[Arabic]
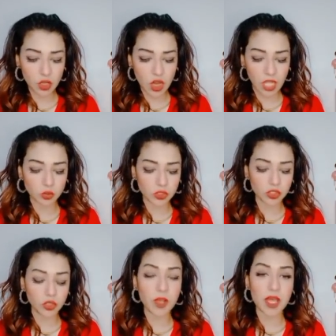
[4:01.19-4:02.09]
القرعه هتكون
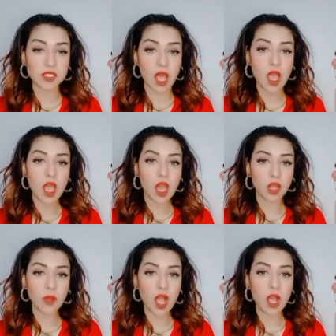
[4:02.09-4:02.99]
يوم 5 4